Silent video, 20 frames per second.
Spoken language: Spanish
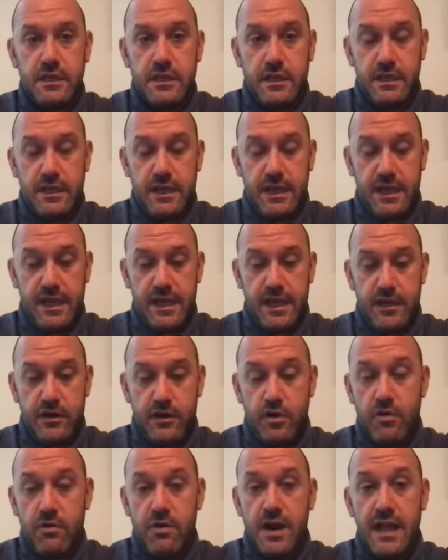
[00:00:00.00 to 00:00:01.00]

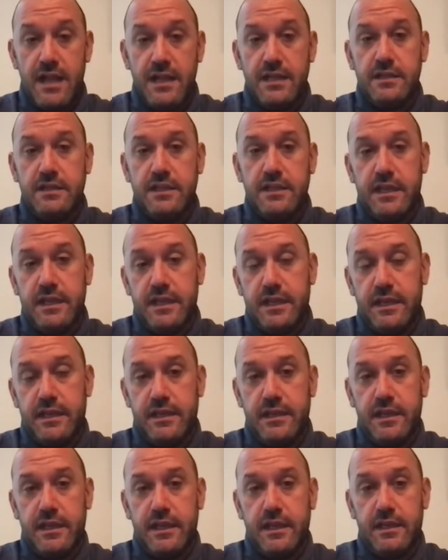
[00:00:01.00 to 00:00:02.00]
global
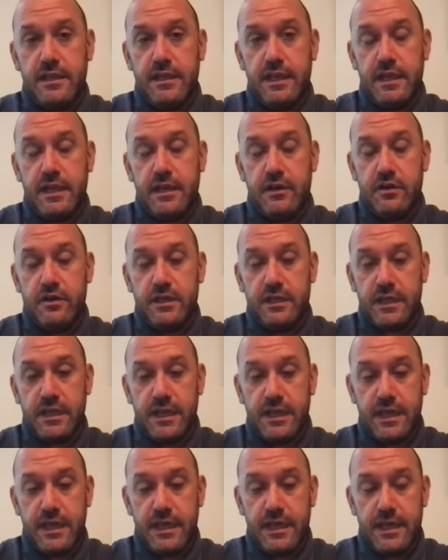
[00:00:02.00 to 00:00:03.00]
de, lo
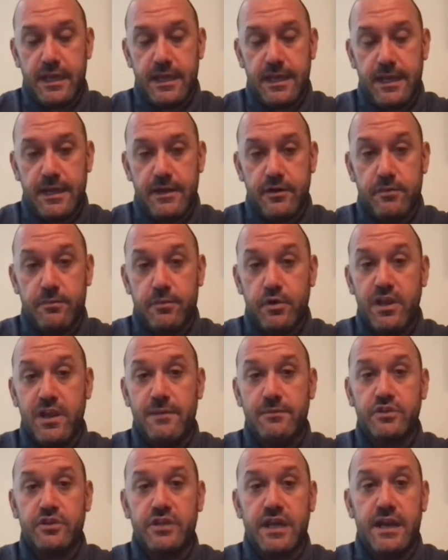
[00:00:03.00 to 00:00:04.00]
que nos
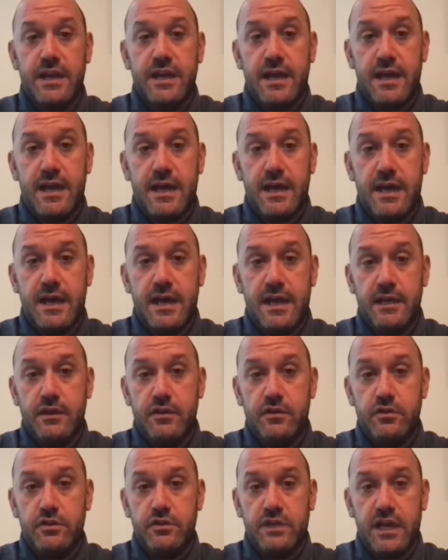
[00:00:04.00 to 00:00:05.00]
podíamos llegar a,
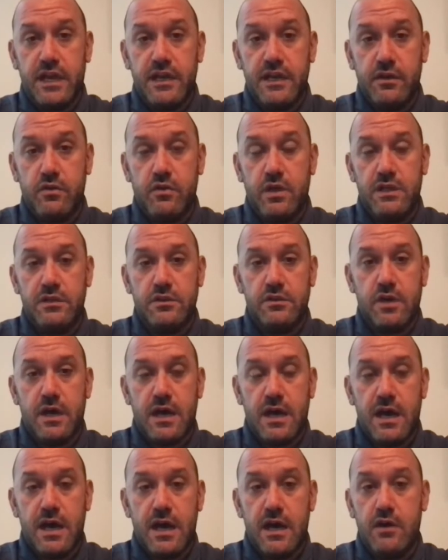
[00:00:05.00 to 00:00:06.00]
encontrar en cuanto
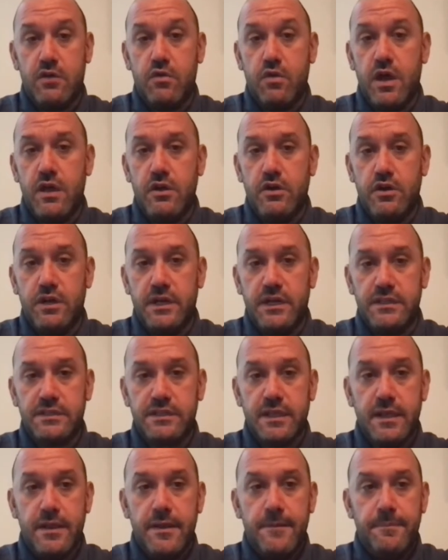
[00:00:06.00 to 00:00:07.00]
a
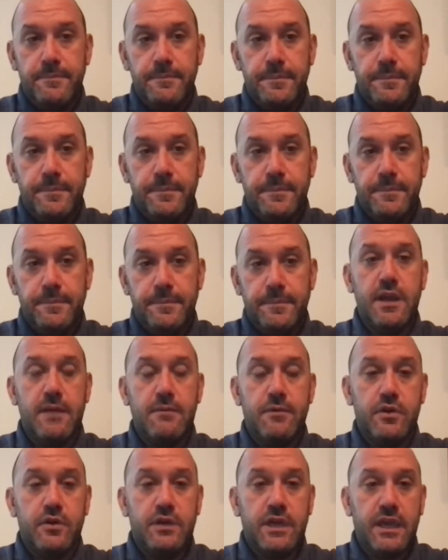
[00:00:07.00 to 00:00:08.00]
jugadores y
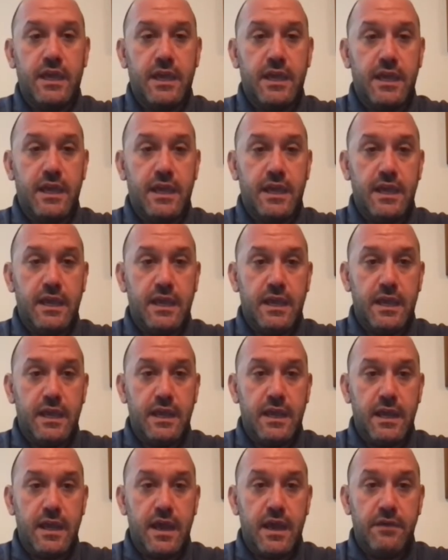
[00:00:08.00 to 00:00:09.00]
sabíamos
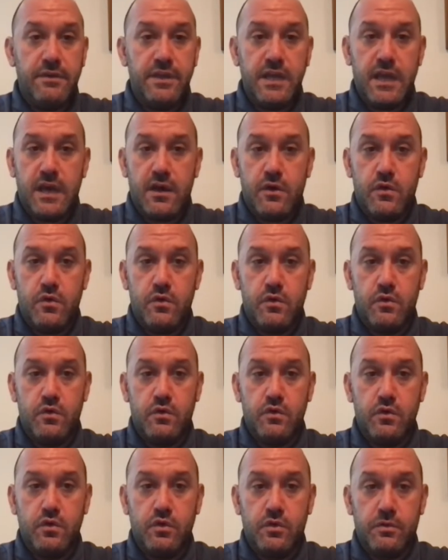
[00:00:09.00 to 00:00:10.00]
que había
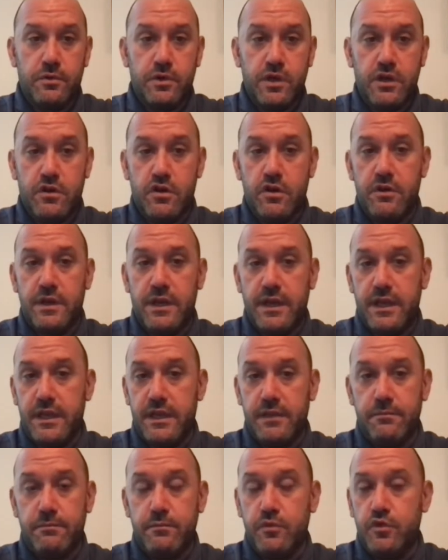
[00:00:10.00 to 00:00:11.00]
un grupo de
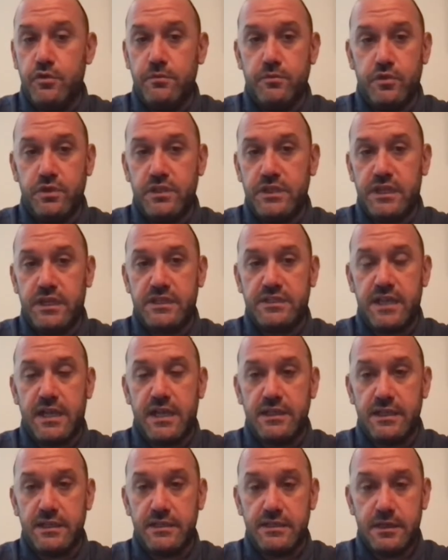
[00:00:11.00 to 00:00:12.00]
jóvenes muy, muy
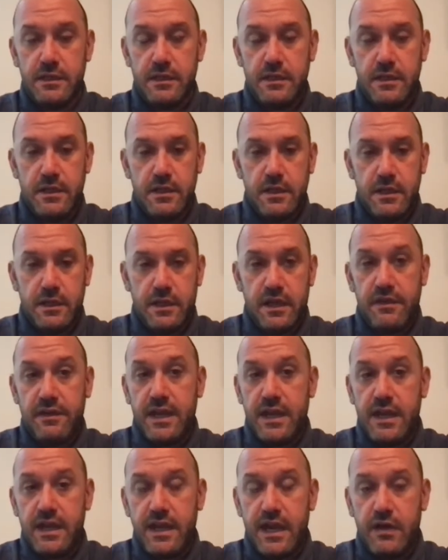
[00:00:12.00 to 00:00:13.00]
interesantes que
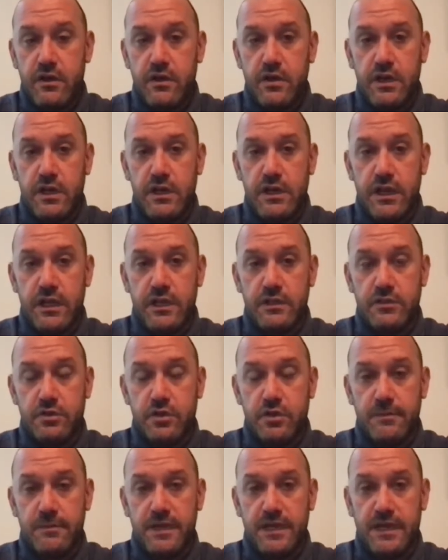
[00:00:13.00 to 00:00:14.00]
habían ganado el,
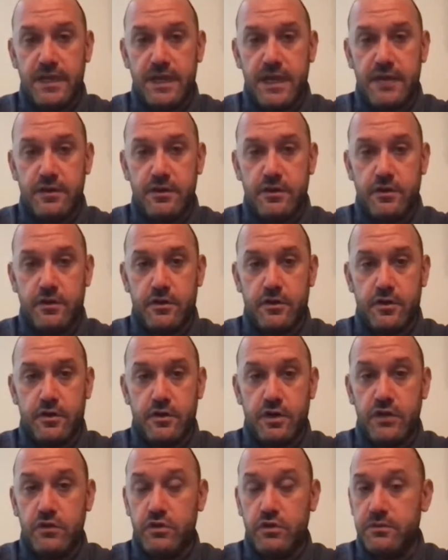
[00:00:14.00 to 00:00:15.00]

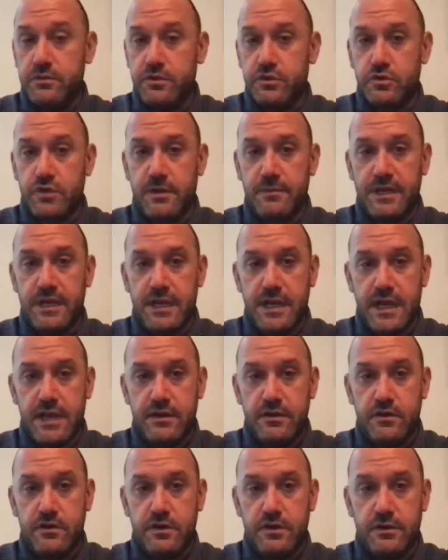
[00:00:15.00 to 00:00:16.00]
sudamericano, el último
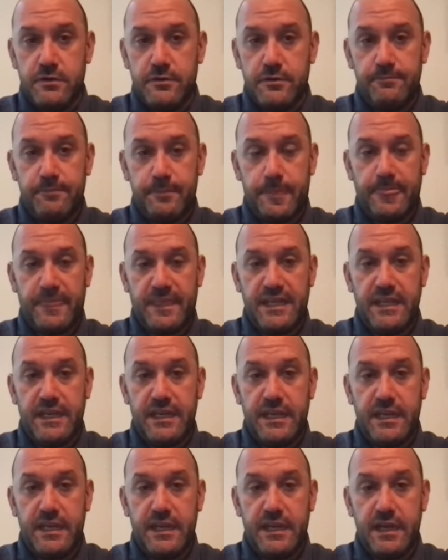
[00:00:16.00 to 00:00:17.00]
sudamericano
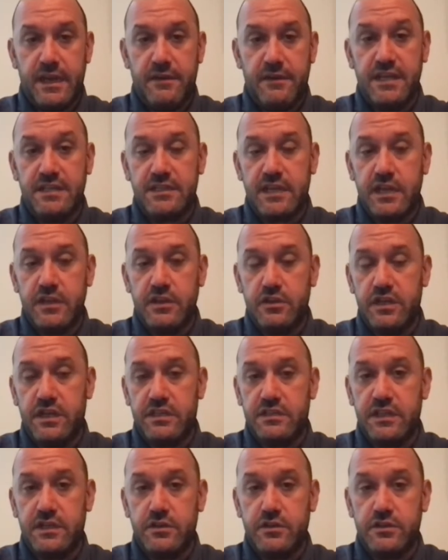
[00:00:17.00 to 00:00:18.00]
y habían salido
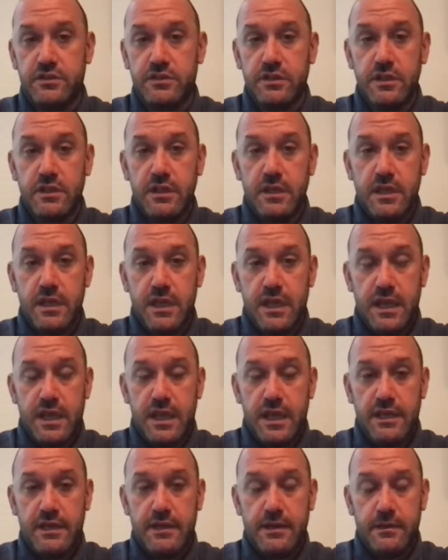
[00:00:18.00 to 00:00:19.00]
terceros
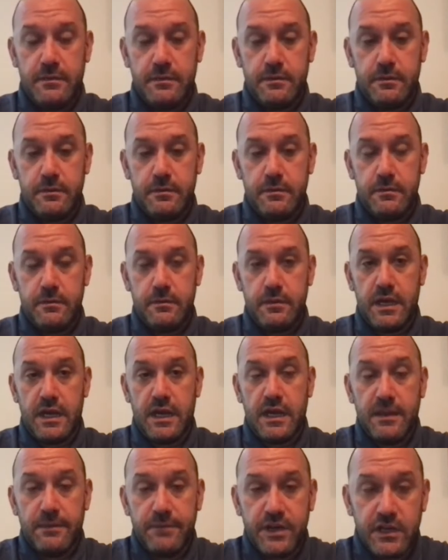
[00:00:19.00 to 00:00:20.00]
en,
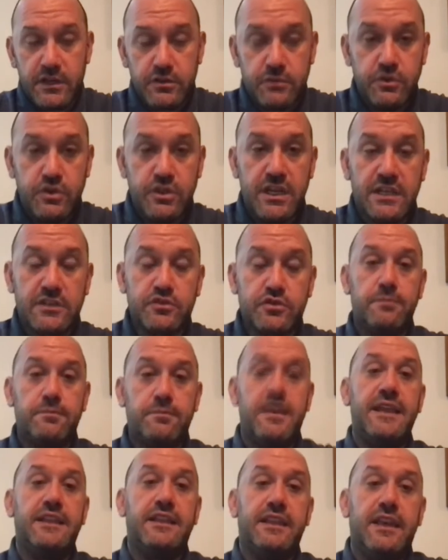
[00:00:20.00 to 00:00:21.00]
el Campeonato Mundial
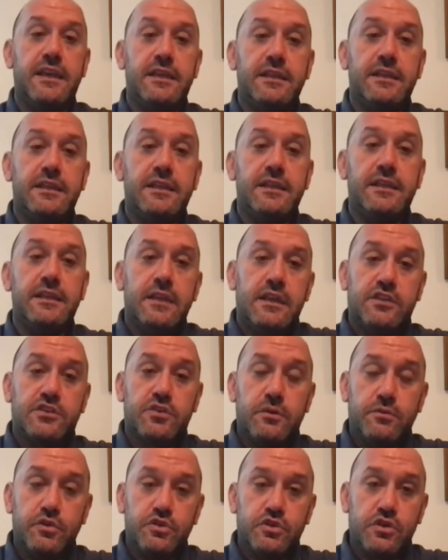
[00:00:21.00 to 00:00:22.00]
Sub-20, que
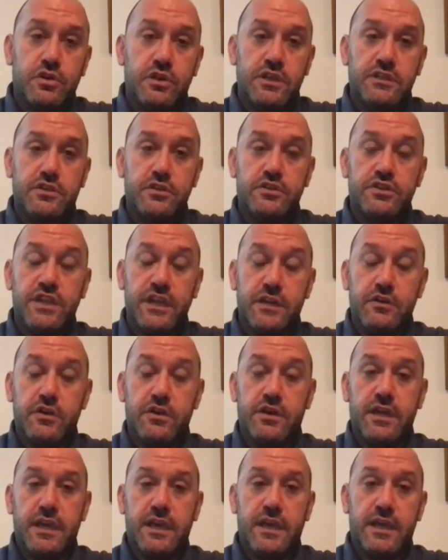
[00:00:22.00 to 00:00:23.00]
son muchos de estos
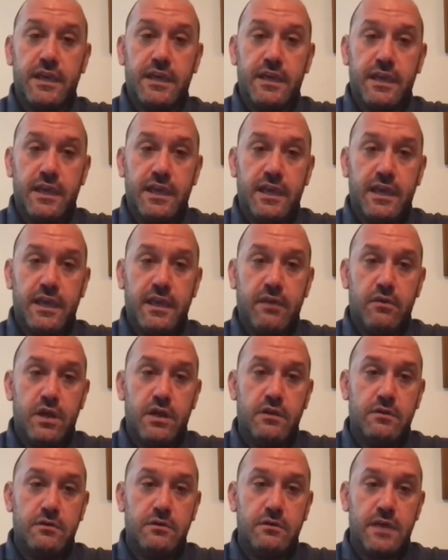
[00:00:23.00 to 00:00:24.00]
chicos que,
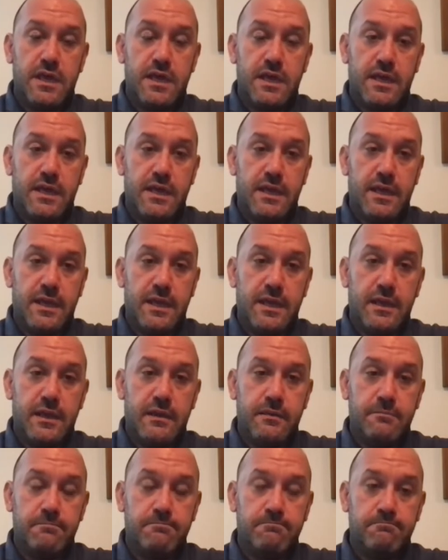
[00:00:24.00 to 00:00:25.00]
bueno, nada,
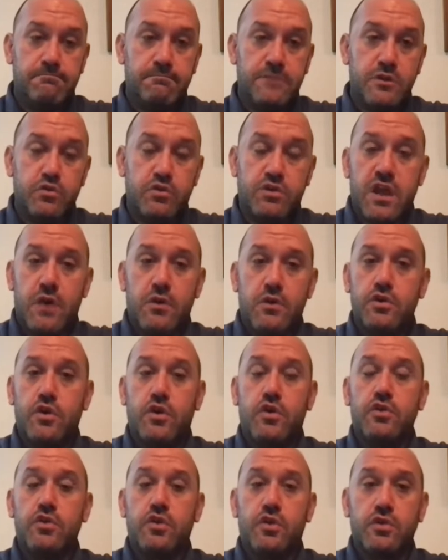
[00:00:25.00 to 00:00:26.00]
eh, Gustavo
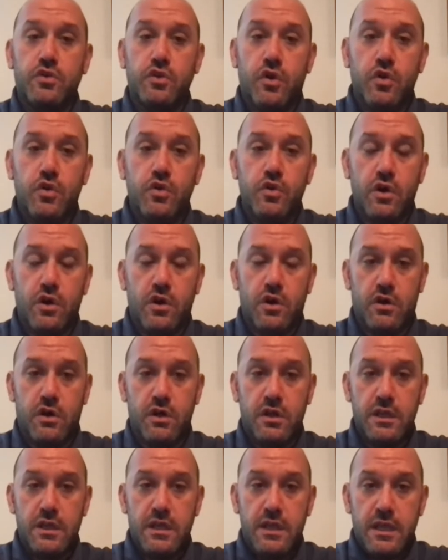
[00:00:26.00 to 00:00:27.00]
no, no,
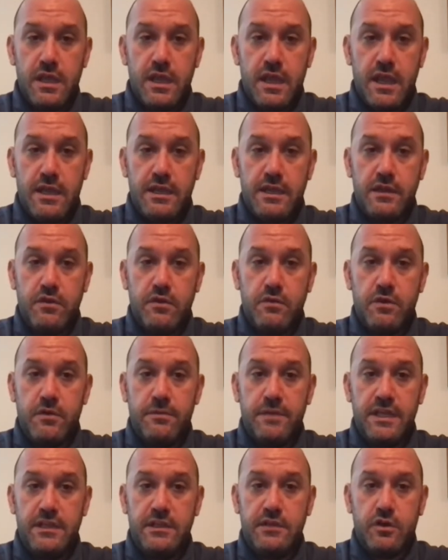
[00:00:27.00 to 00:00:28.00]
dudó en ningún
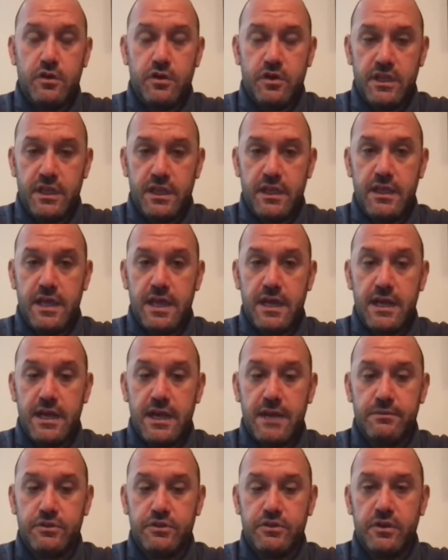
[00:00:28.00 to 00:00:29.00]
momento de
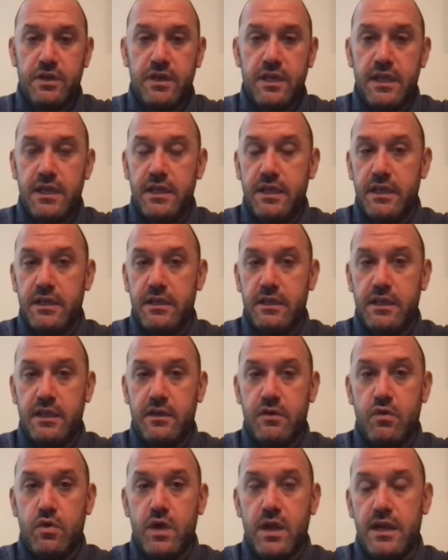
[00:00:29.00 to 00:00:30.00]
darle la posibilidad
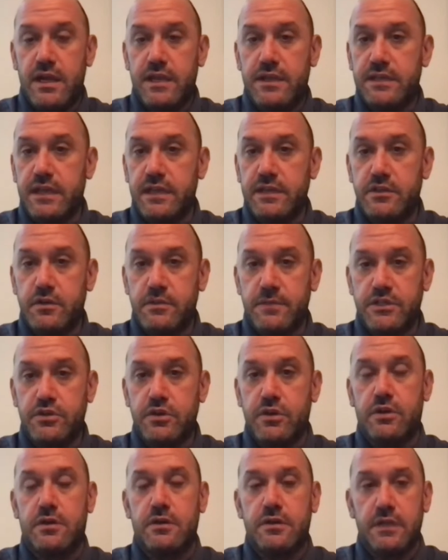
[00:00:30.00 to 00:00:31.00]
de, jugar en la selección
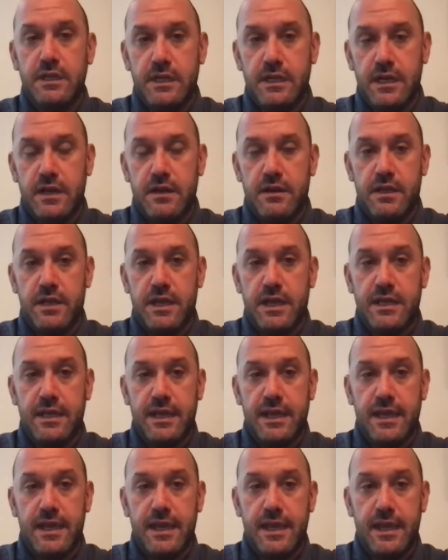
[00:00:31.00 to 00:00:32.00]
mayor. Y la verdad
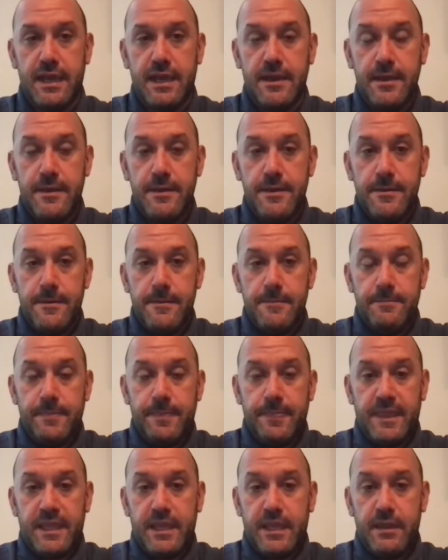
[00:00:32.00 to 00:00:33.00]
que,
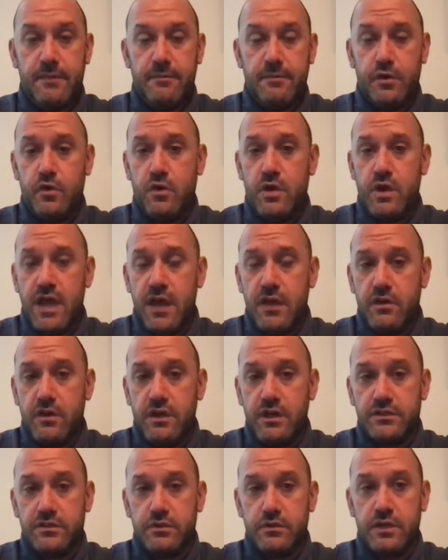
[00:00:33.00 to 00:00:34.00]
eh, por un
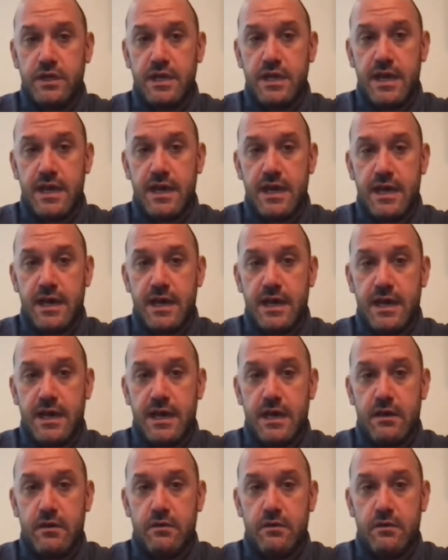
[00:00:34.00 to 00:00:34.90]
lado, es una